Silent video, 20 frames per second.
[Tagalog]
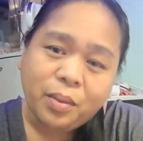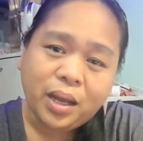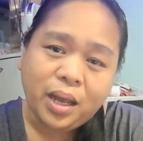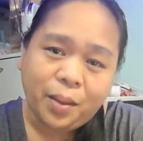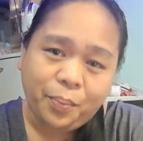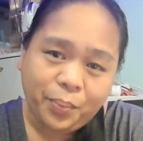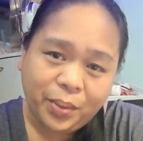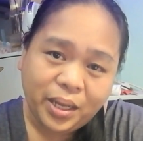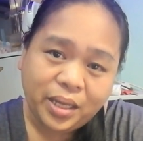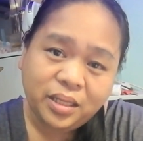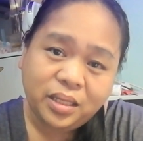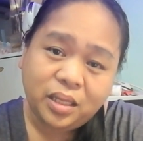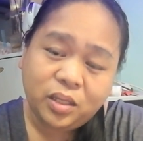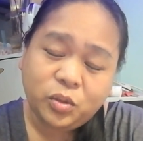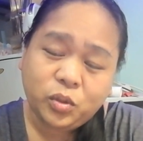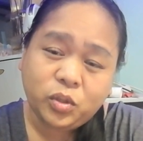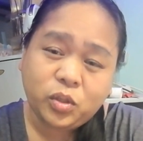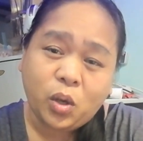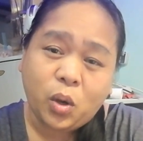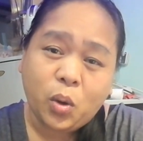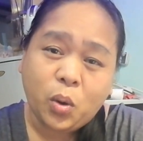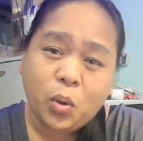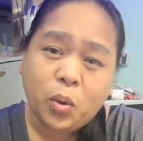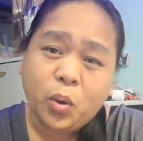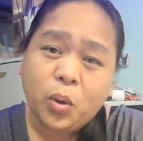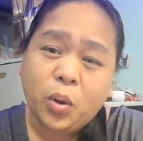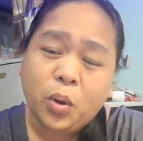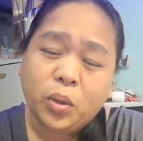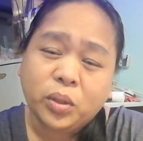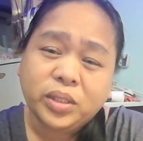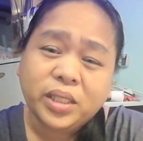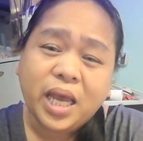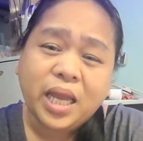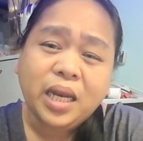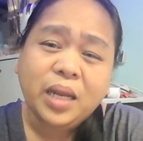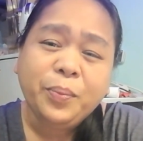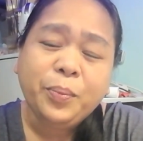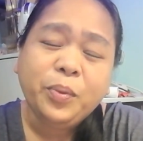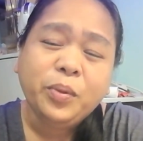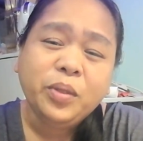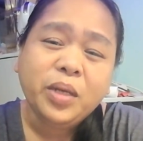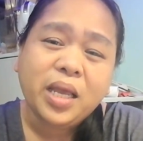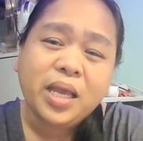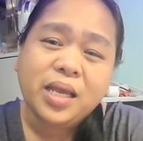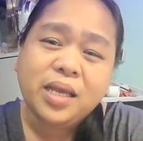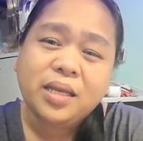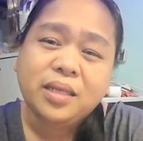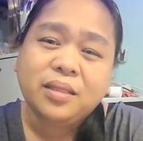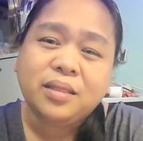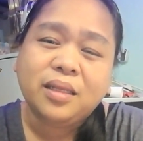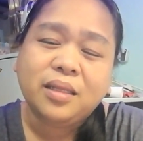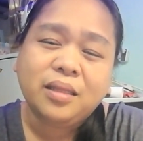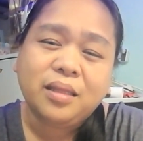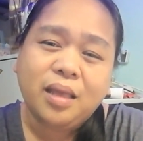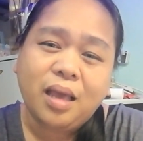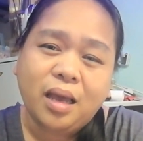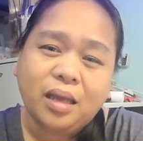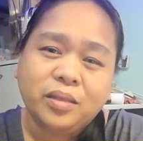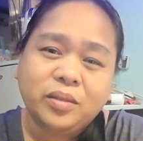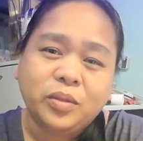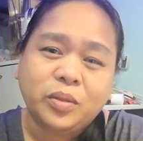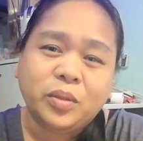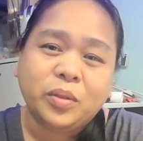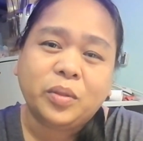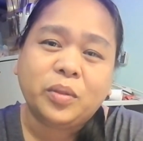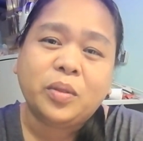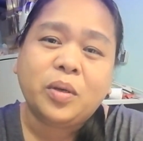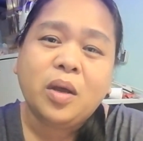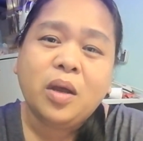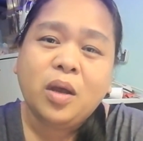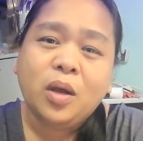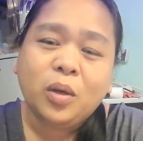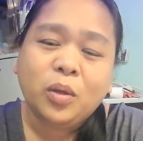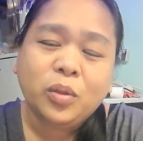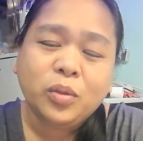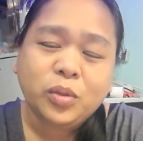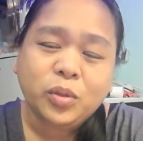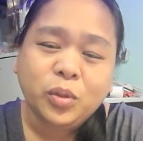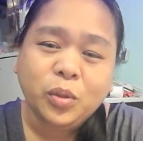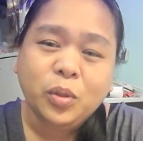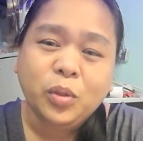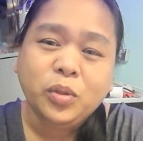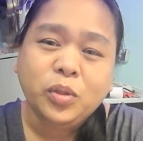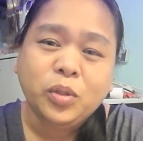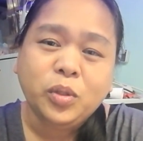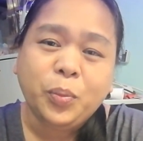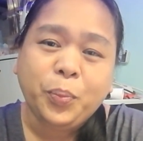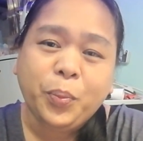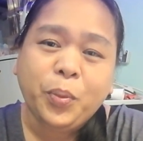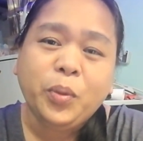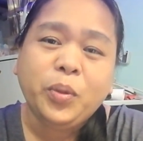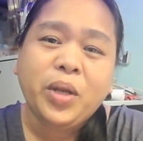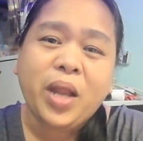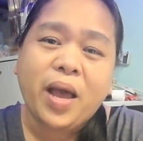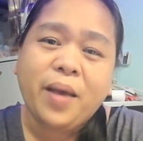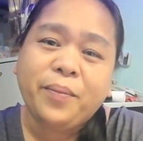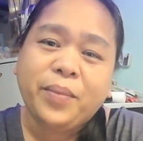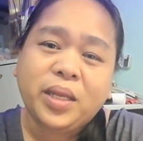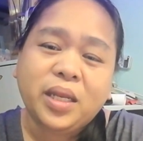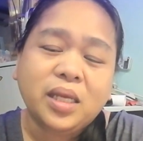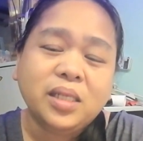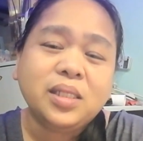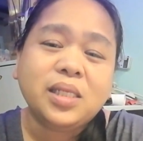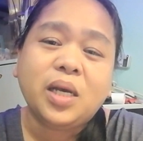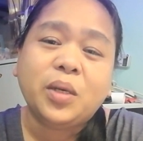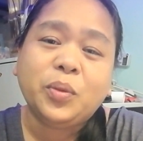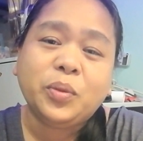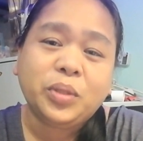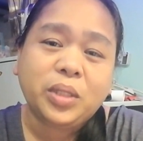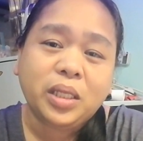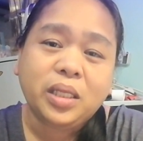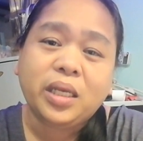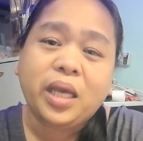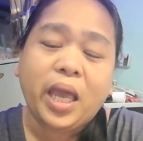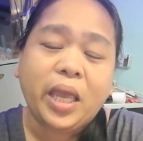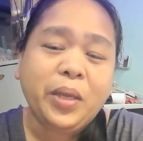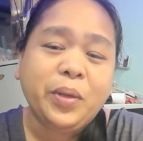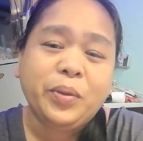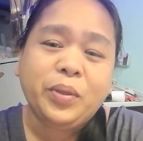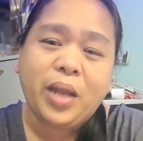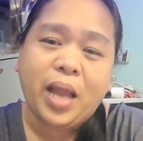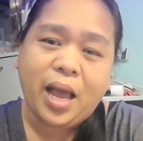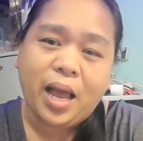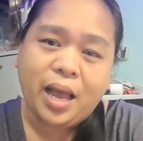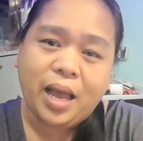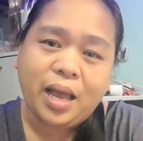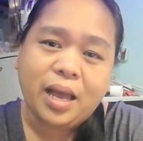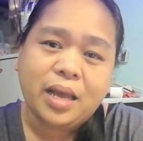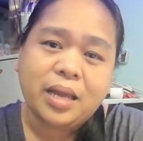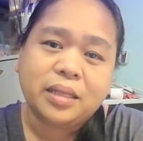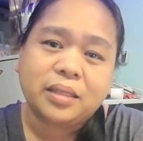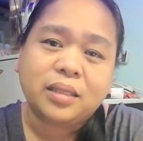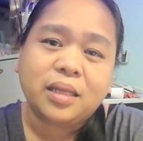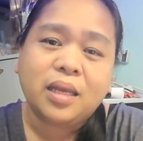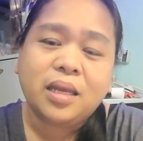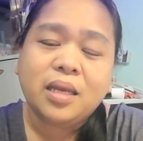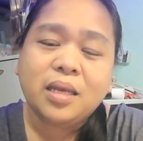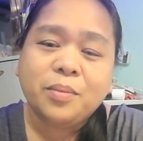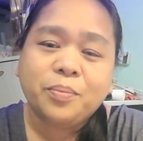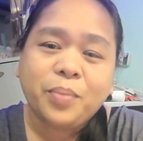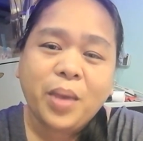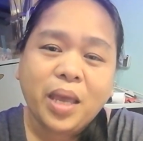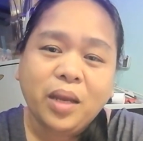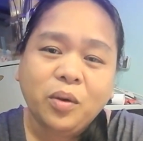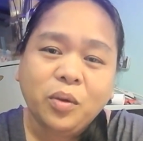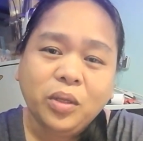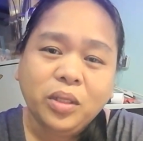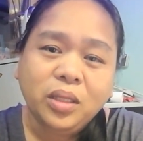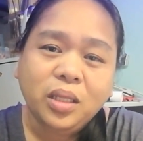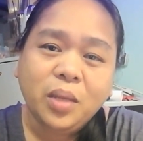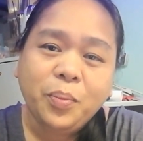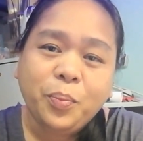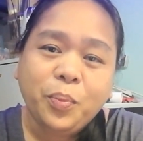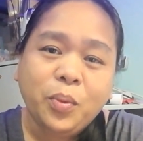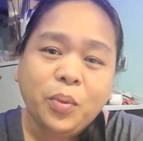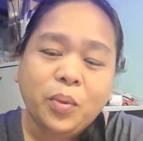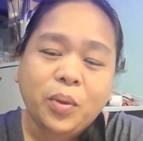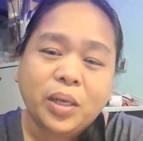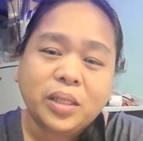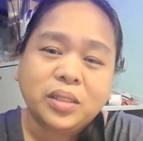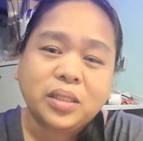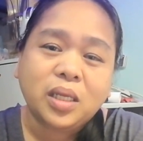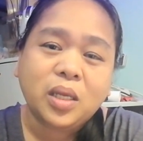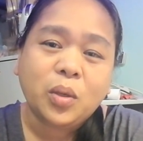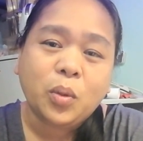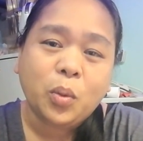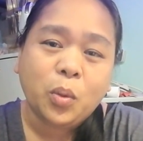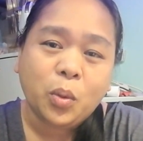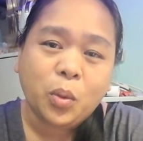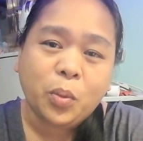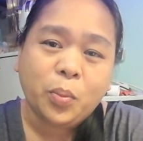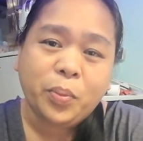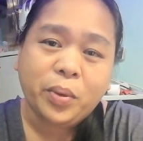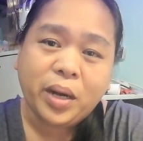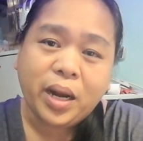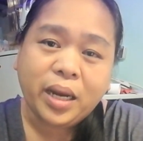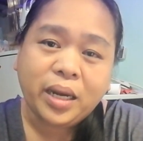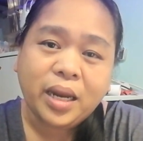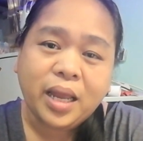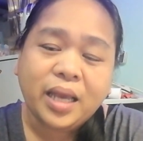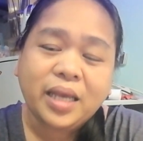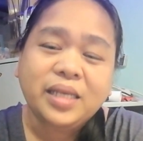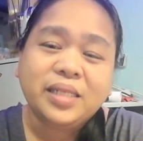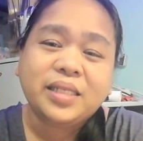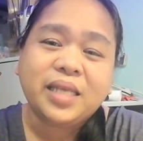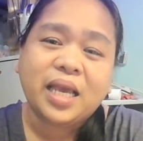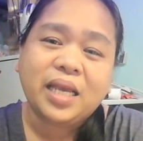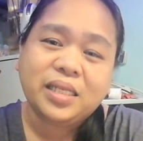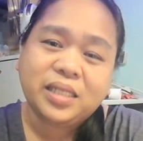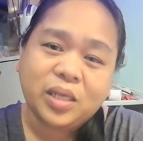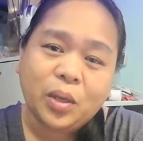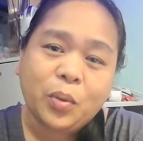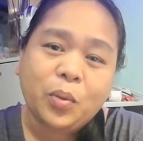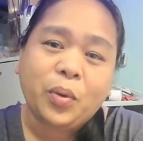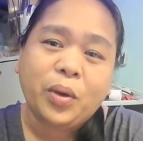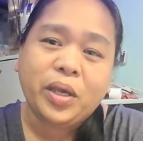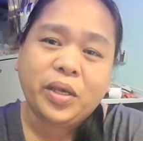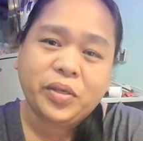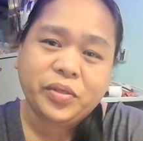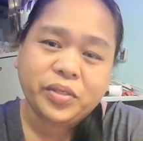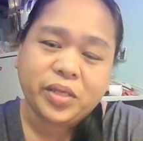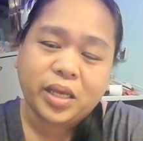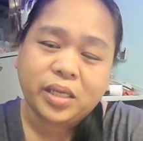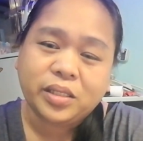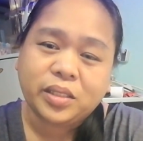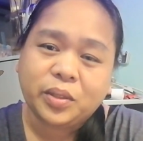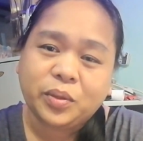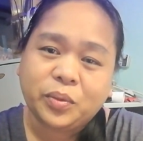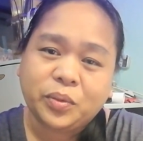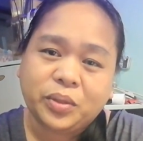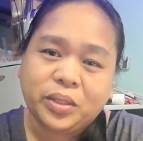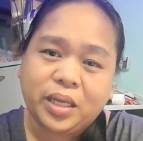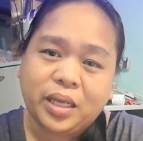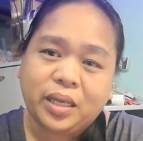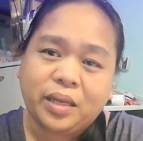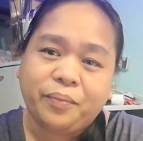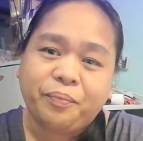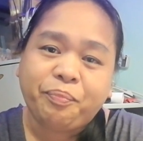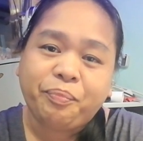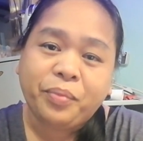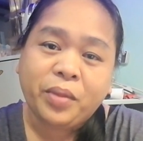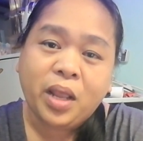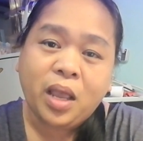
mag-apply dito sa Hong Kong. Sana po naiintindihan nyo. Gustong gusto po namin na sagutin kayong lahat. Pero hindi po kasi uubra na isa-isa ko kayong sasagutin.